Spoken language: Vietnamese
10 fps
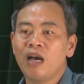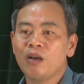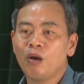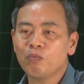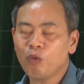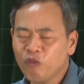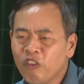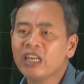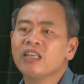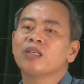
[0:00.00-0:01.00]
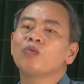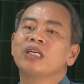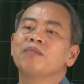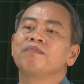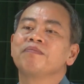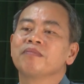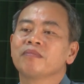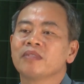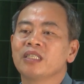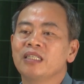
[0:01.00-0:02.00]
tiếp xúc cử tri của đại biểu Hội đồng
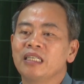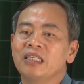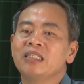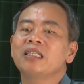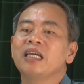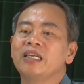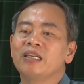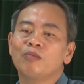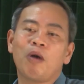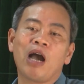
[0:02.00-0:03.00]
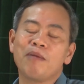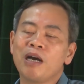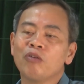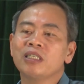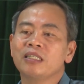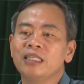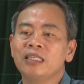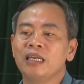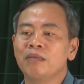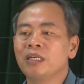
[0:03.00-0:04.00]
nhân dân tỉnh đã góp phần quan trọng
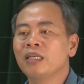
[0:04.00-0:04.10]
trong việc